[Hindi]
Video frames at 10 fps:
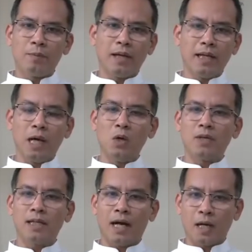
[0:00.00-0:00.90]
में
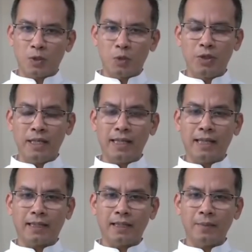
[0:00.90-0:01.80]
महिलाओं की आंसू नहीं
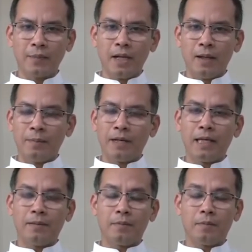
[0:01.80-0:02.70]
दिखते
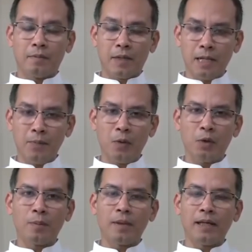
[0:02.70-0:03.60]

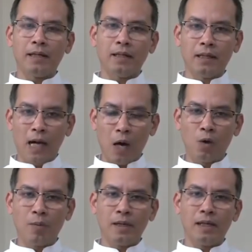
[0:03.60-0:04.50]
मणिपुर में
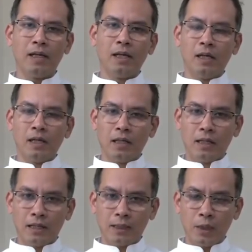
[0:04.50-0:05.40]
गाँव में
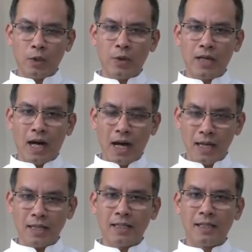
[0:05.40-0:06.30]
लगती हुई
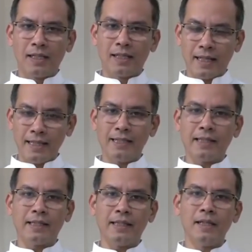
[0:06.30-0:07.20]
आग नहीं
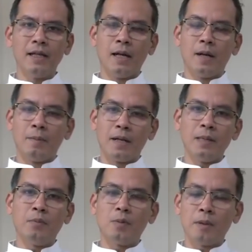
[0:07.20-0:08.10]
दिखती
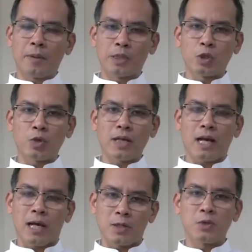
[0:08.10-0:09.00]
मणिपुर में बच्चों के
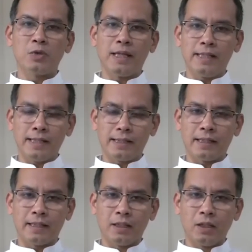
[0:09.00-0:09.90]
आंसू नहीं
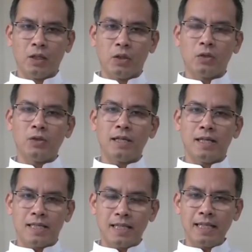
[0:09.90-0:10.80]
दिखते तो
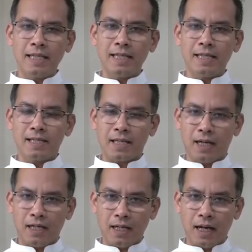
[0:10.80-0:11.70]
इसीलिए इस
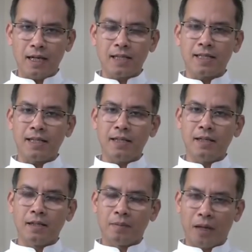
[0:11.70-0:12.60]
अहंकार से
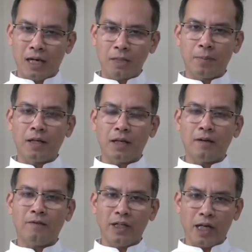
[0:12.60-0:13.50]
भाजपा
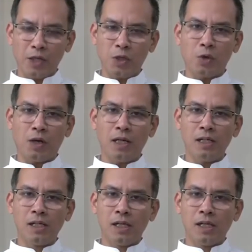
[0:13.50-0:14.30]
का विनाश होगा